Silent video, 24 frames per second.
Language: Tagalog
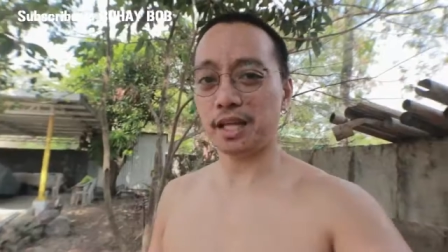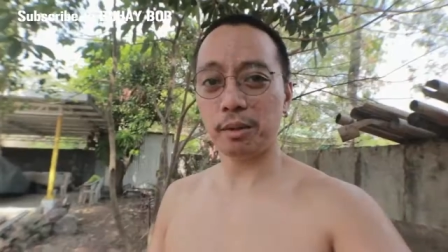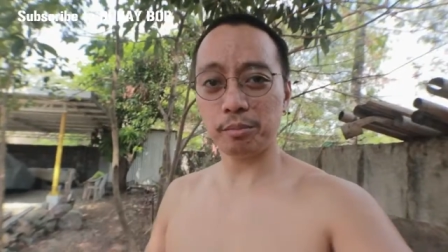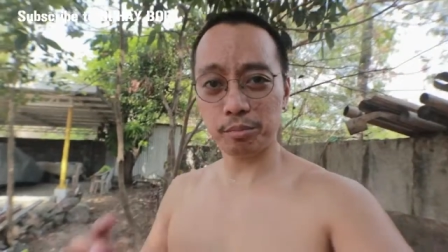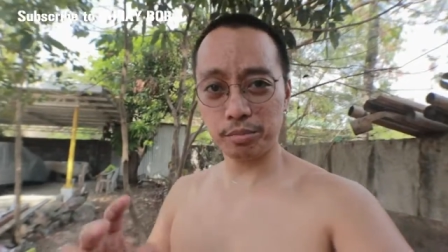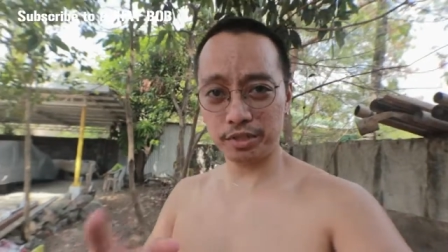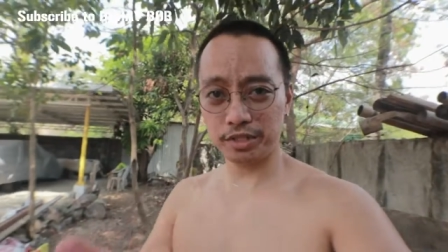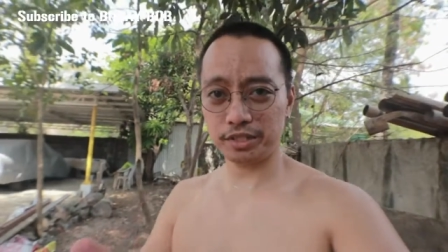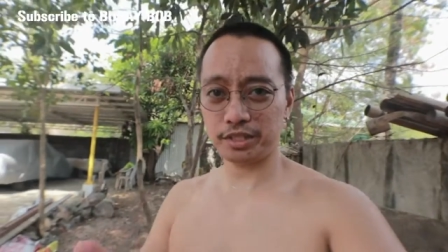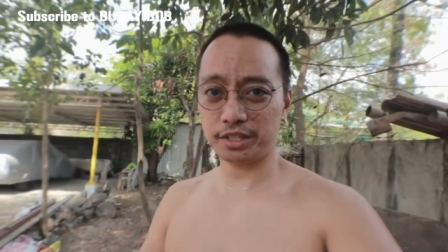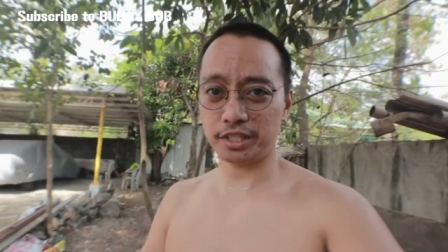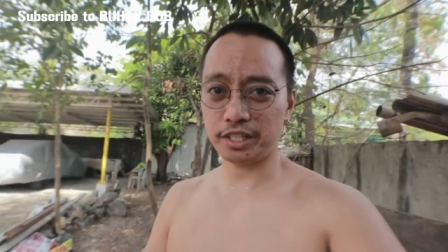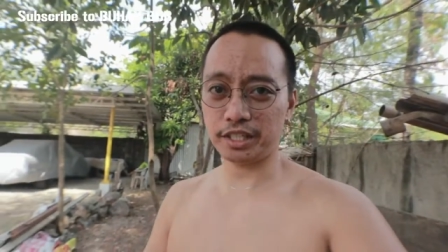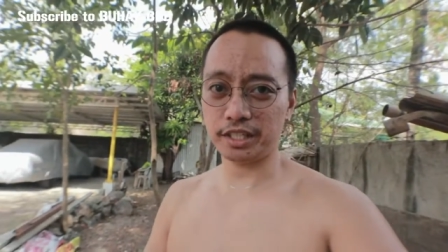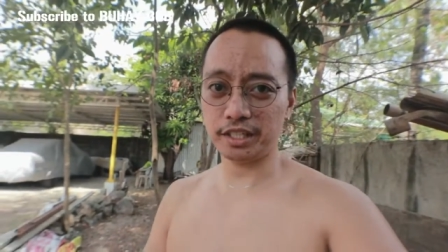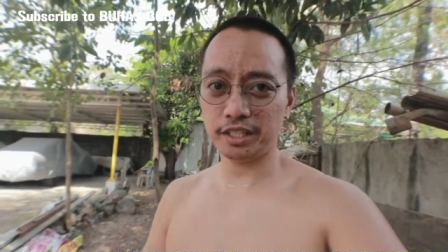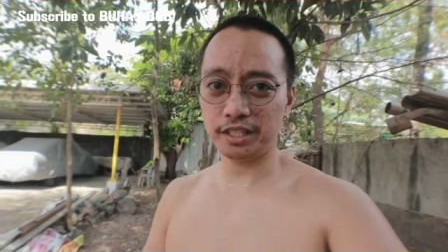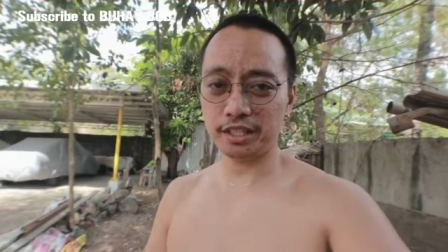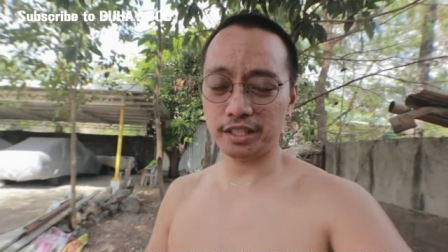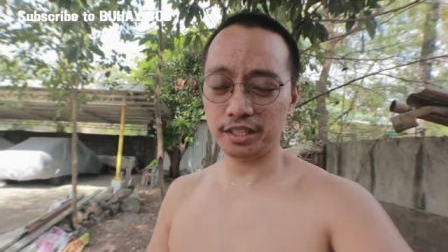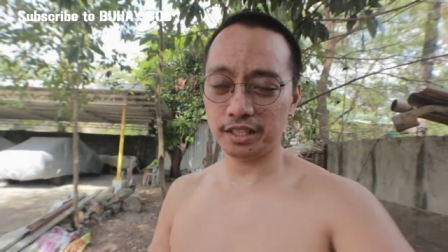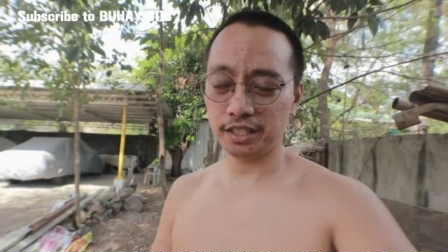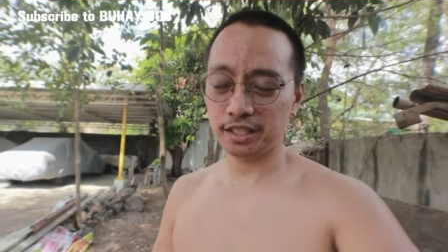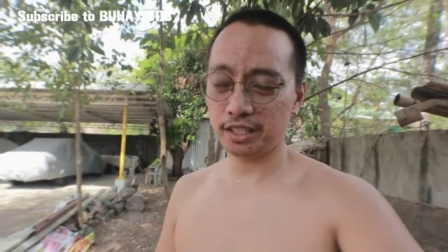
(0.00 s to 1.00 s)
Number
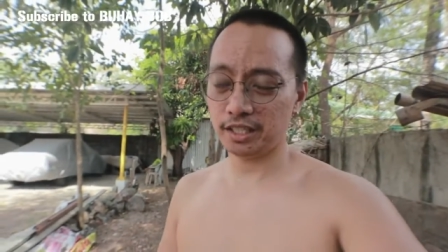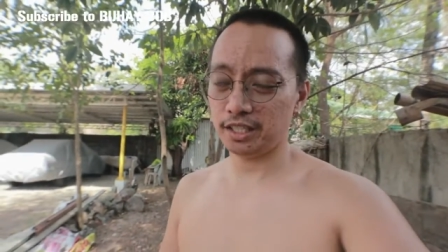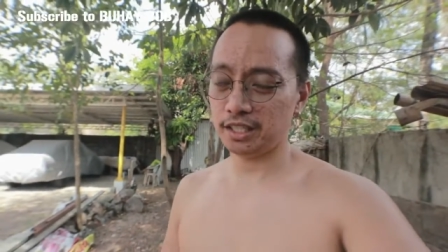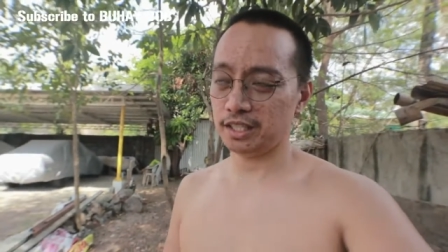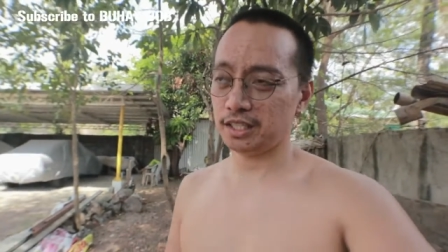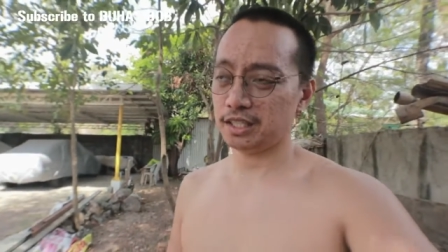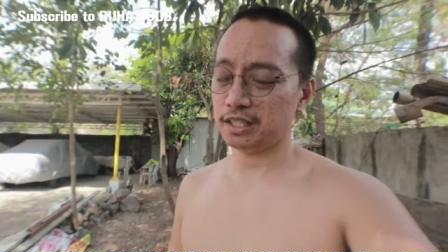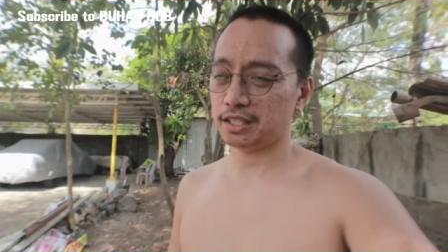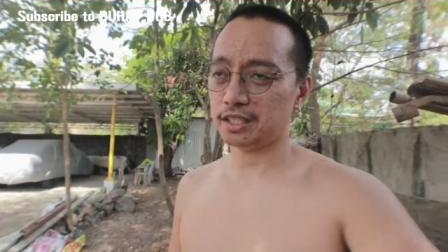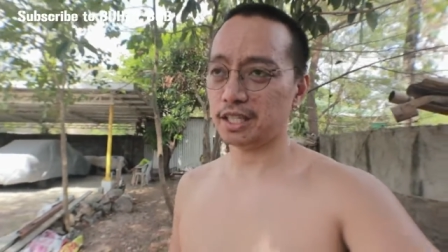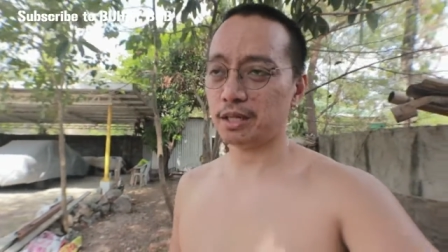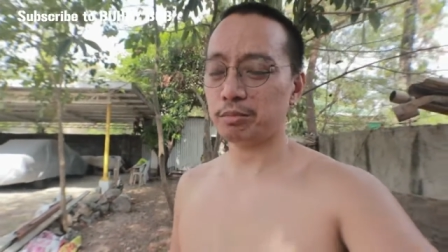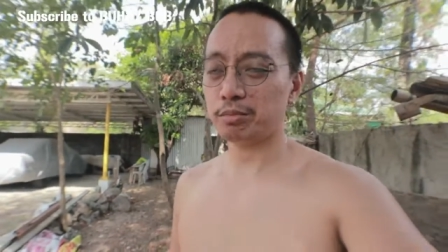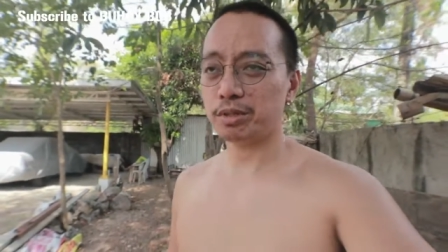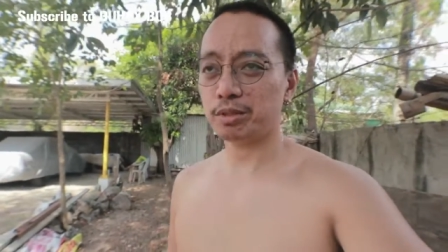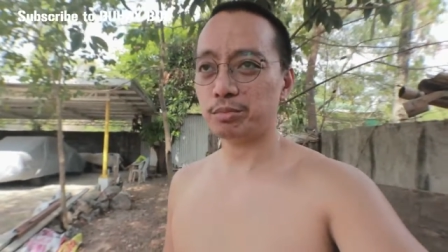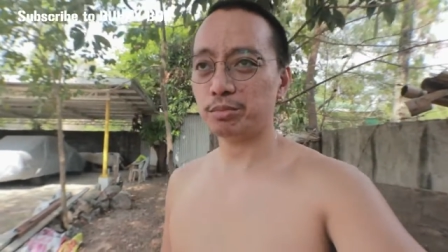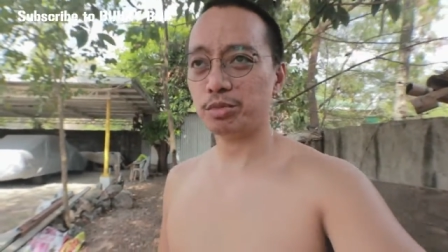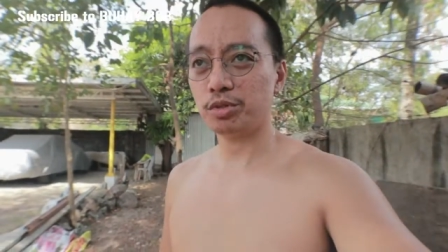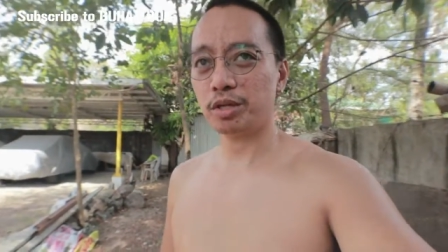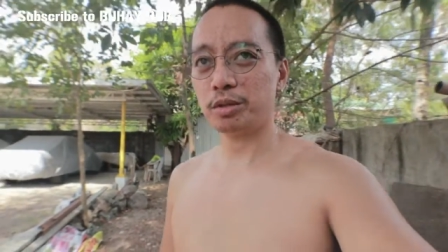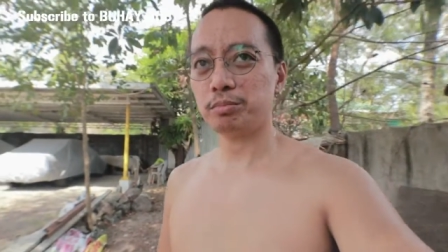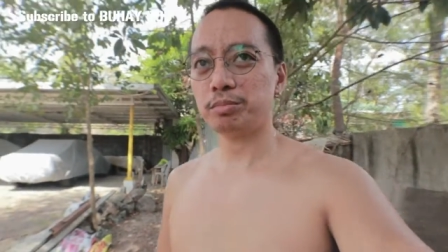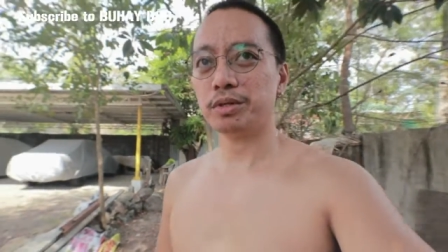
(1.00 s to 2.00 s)
3, dapat
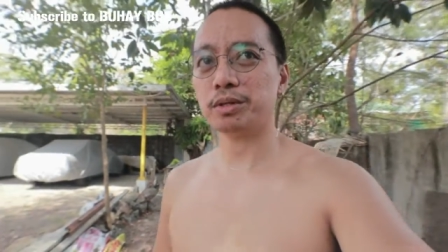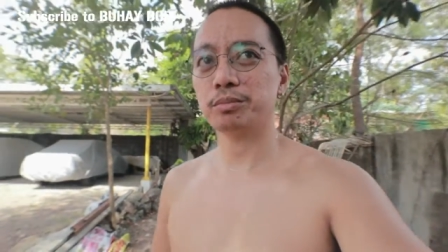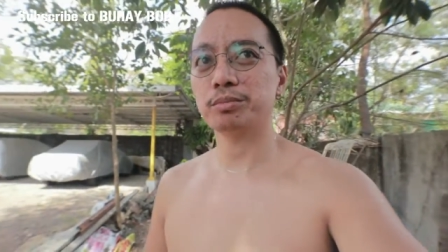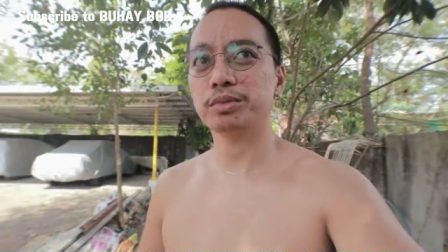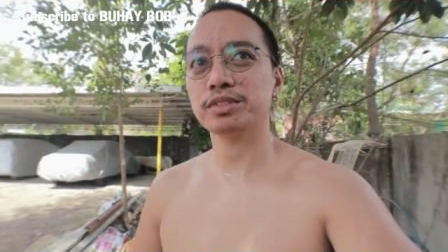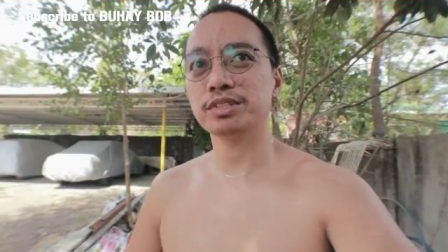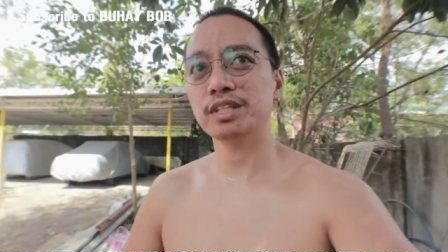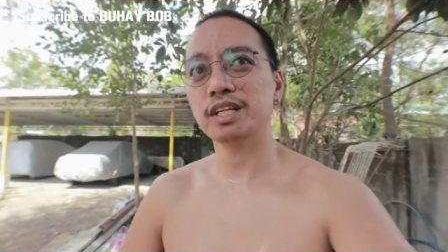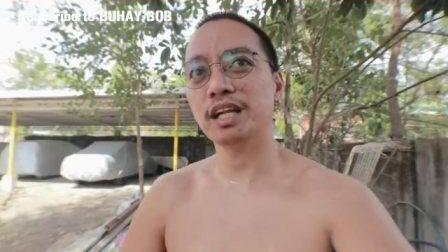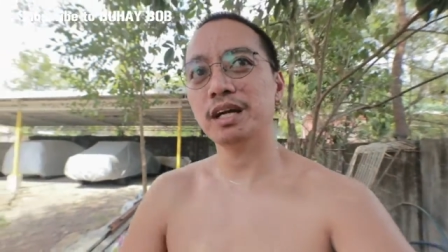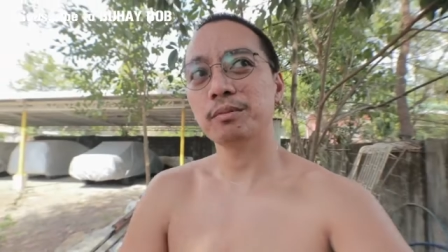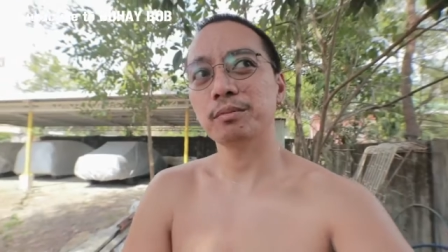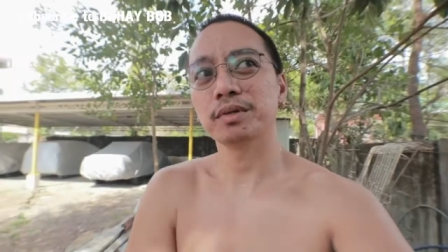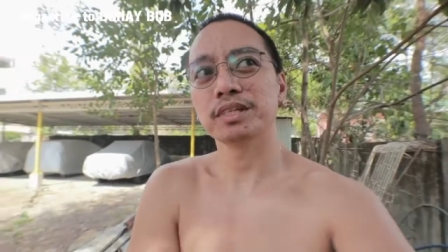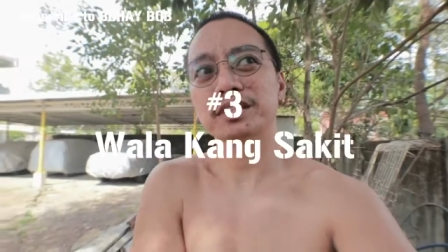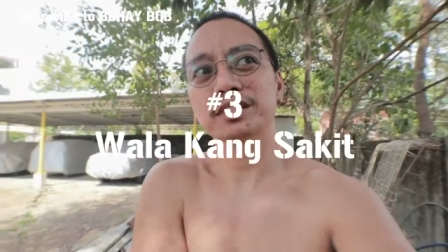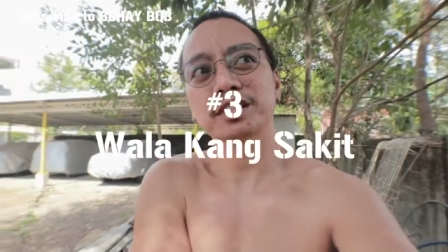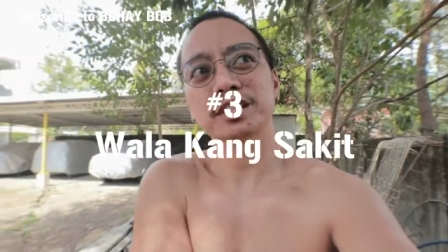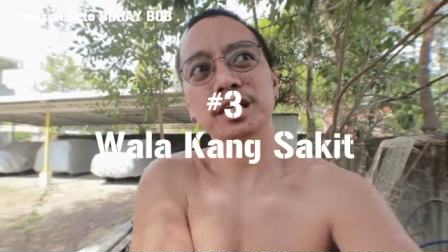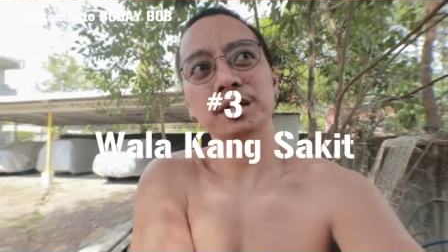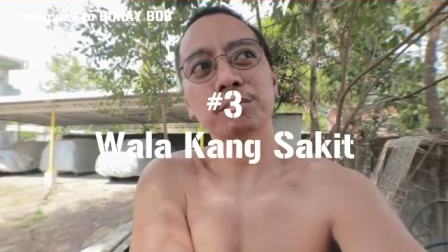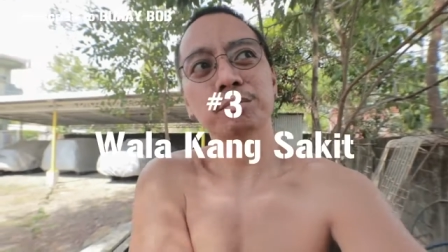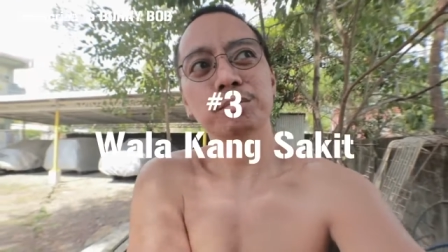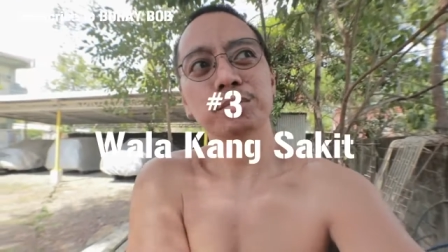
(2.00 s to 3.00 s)
mong ipagpasalamat
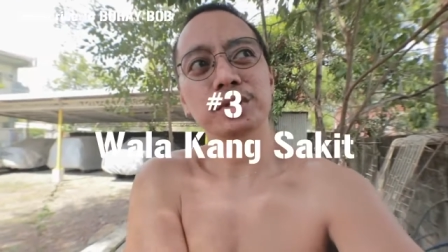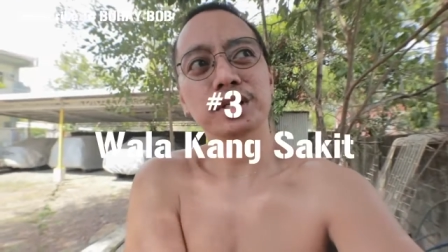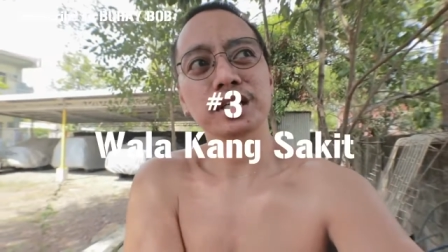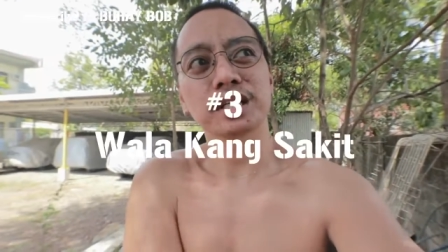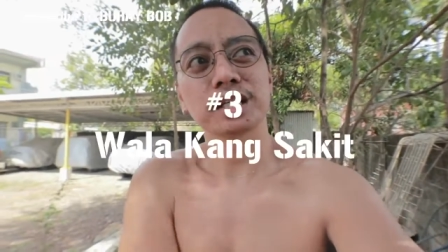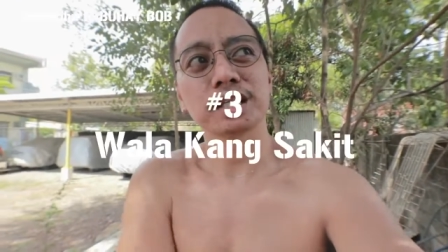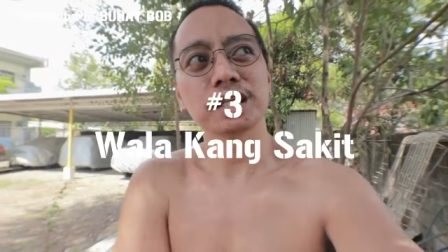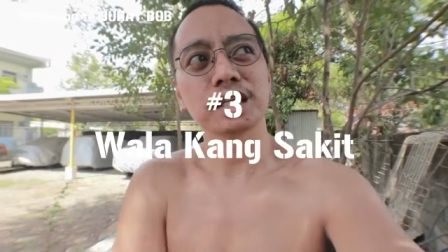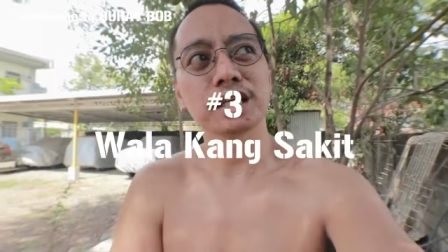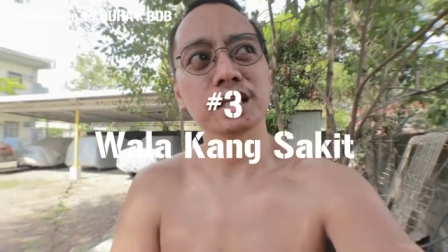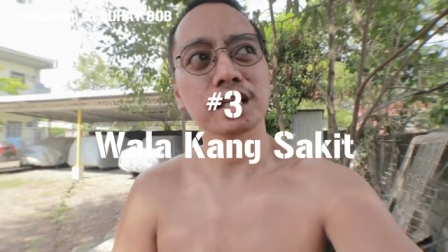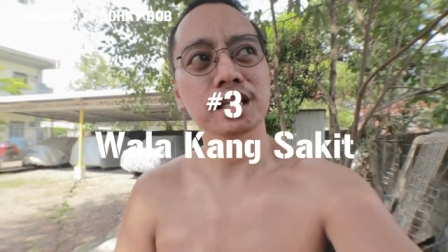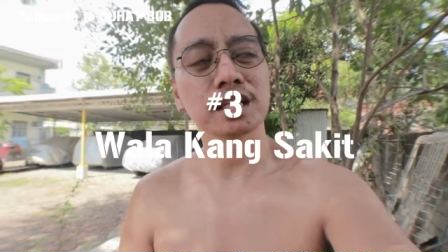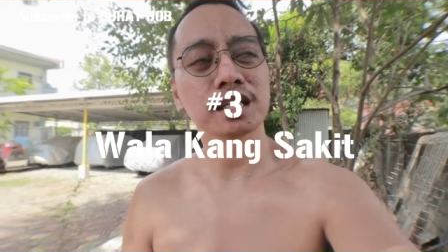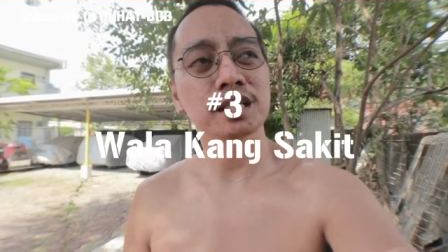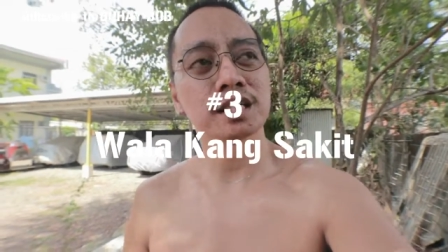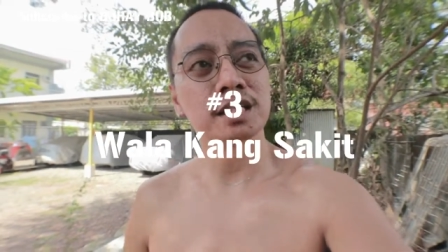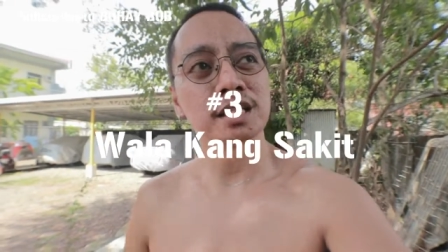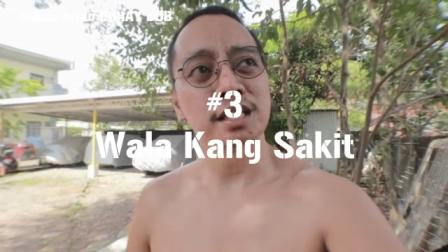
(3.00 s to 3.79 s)
syempre na